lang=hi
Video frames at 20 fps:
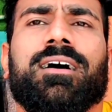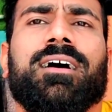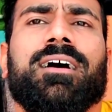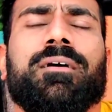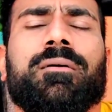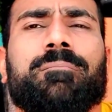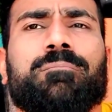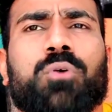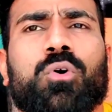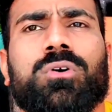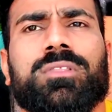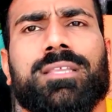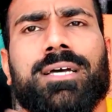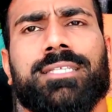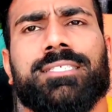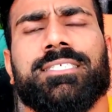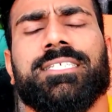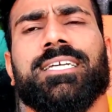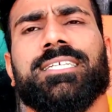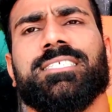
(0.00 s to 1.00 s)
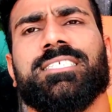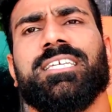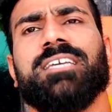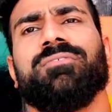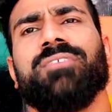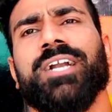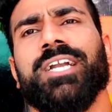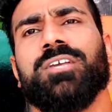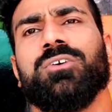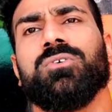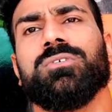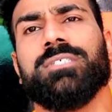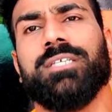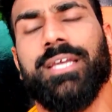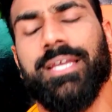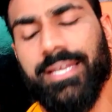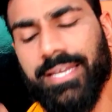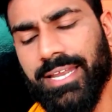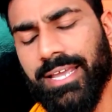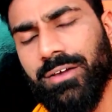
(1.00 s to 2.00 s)
बहुत अच्छी अच्छी वीडियोज
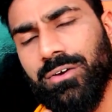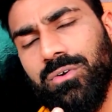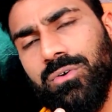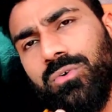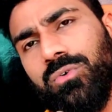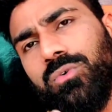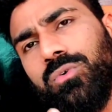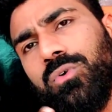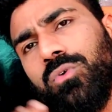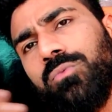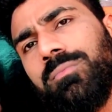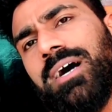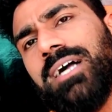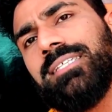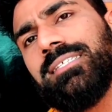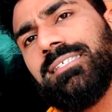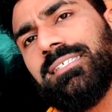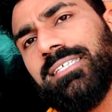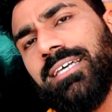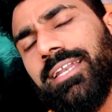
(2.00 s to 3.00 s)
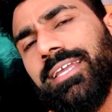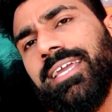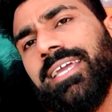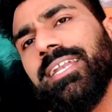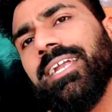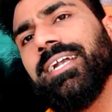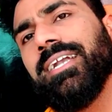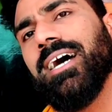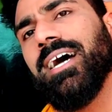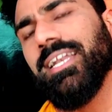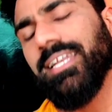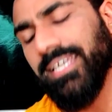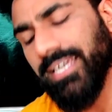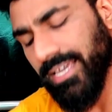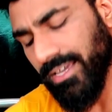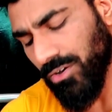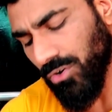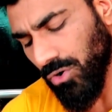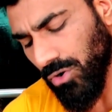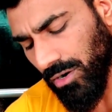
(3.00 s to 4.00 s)
इनने गुरुमान सर के लिए डाली
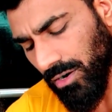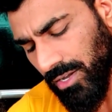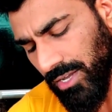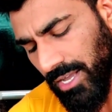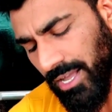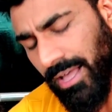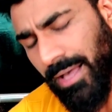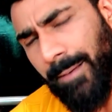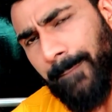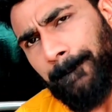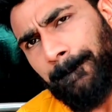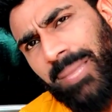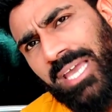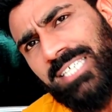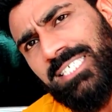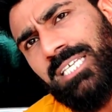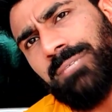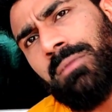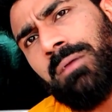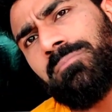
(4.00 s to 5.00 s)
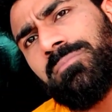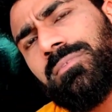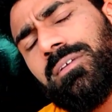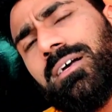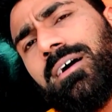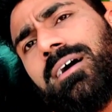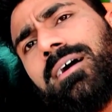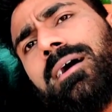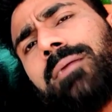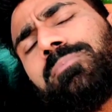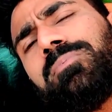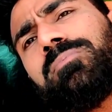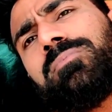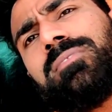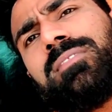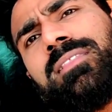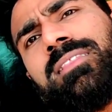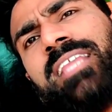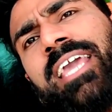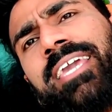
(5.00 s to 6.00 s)
है और मैक्सिमम आप
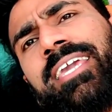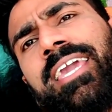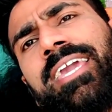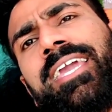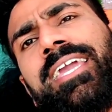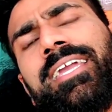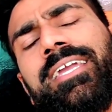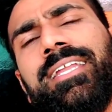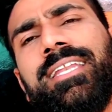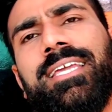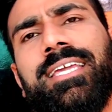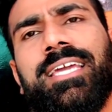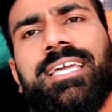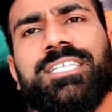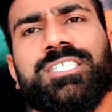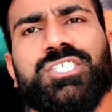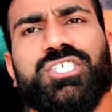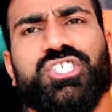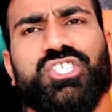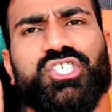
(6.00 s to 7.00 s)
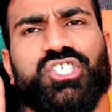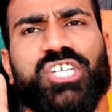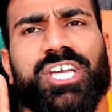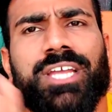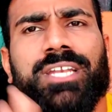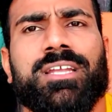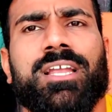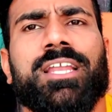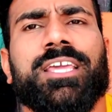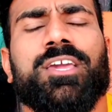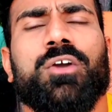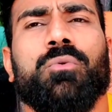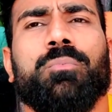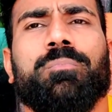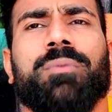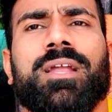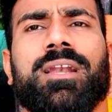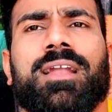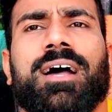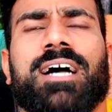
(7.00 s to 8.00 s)
देखेंगे इनके चैनल के
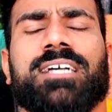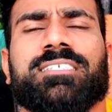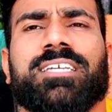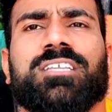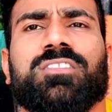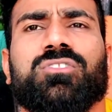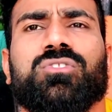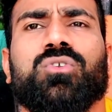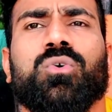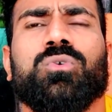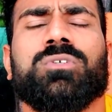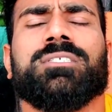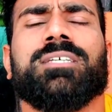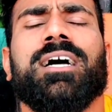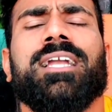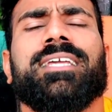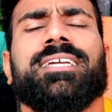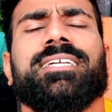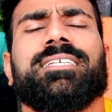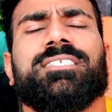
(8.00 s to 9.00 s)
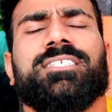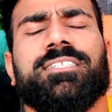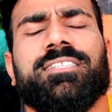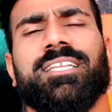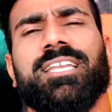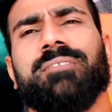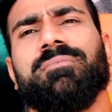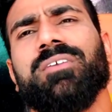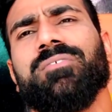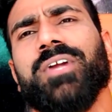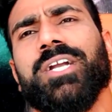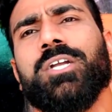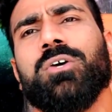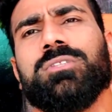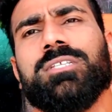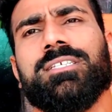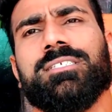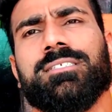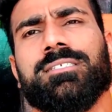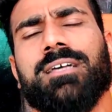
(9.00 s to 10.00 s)
ऊपर लास्ट के दो साल की जितनी भी
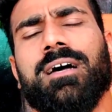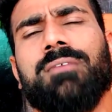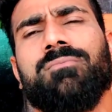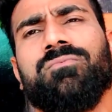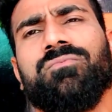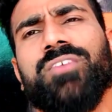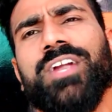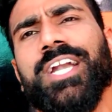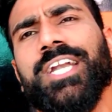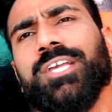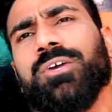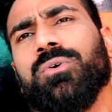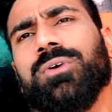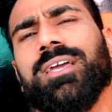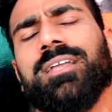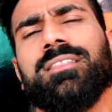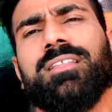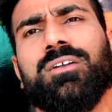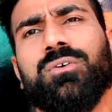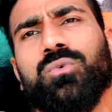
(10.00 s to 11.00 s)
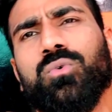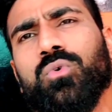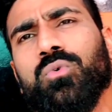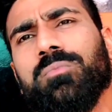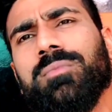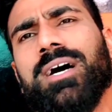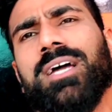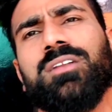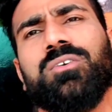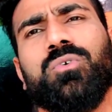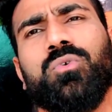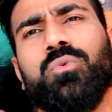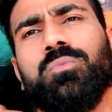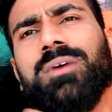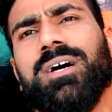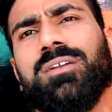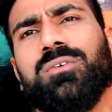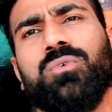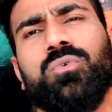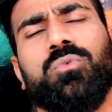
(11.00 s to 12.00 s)
वीडियो थी सब वीडियो के अंदर गुरुमान
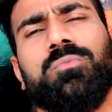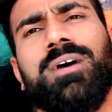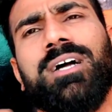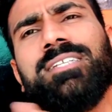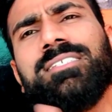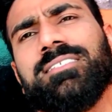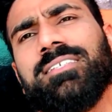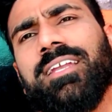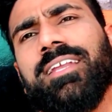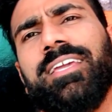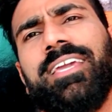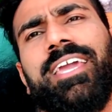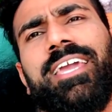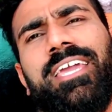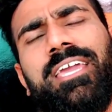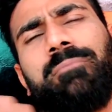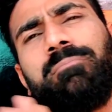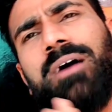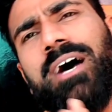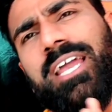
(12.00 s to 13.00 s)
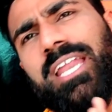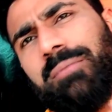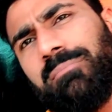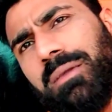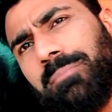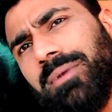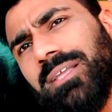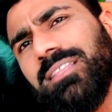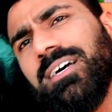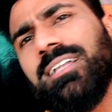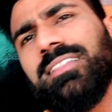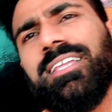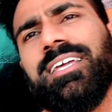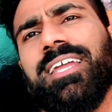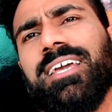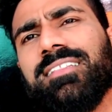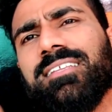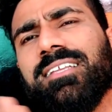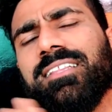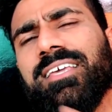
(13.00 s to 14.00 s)
गुरुमान गुरुमान सर के ही बारे में बताते
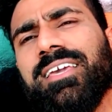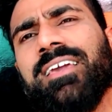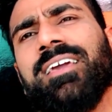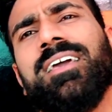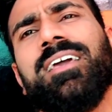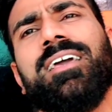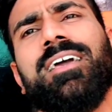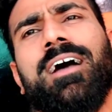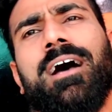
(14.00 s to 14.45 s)
रहते थे